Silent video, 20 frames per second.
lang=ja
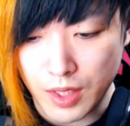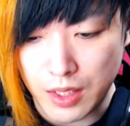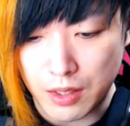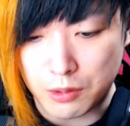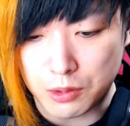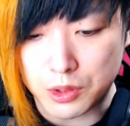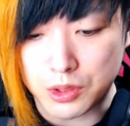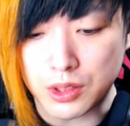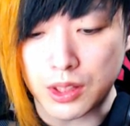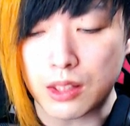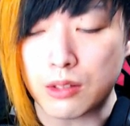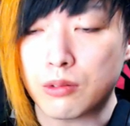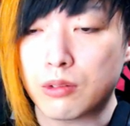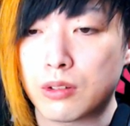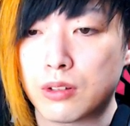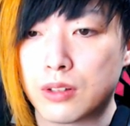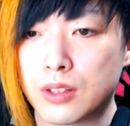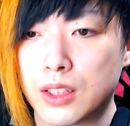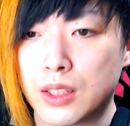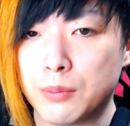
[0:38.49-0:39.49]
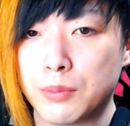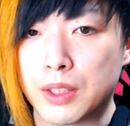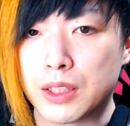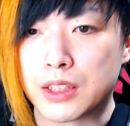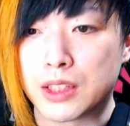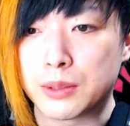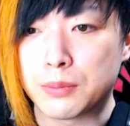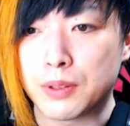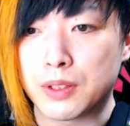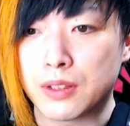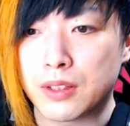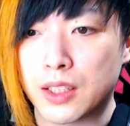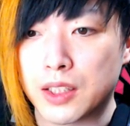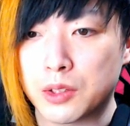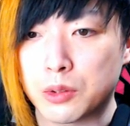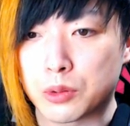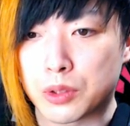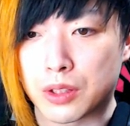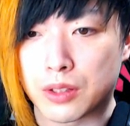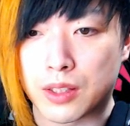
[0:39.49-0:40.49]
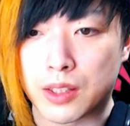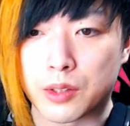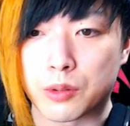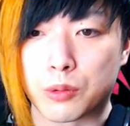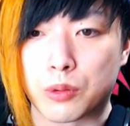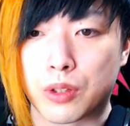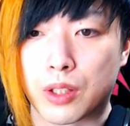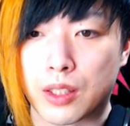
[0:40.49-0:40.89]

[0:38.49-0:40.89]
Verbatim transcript: こちらの、今一番難易度高いところ